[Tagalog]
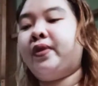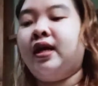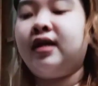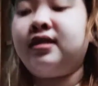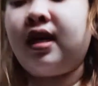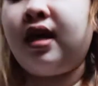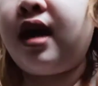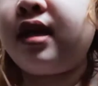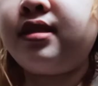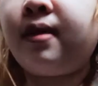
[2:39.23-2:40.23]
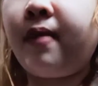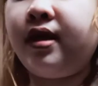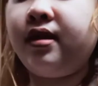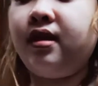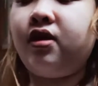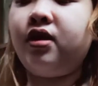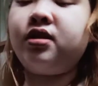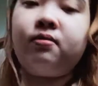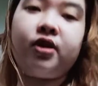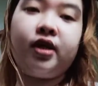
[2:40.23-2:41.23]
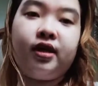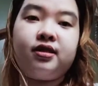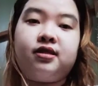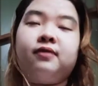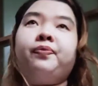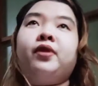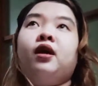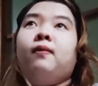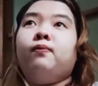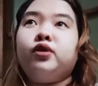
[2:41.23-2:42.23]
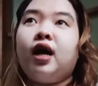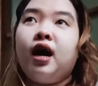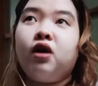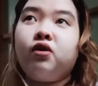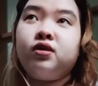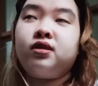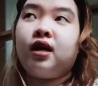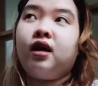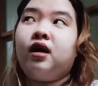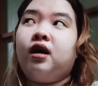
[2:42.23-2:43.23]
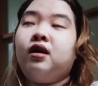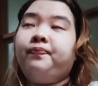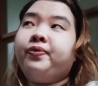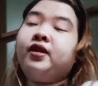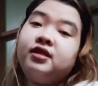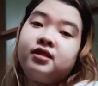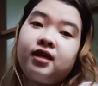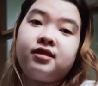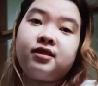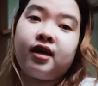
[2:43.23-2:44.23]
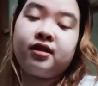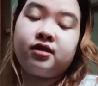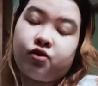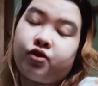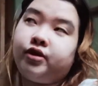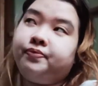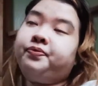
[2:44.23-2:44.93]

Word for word: Kasi, ang nasa mind ni customer is, punta nga ako sa Crystal Sea store.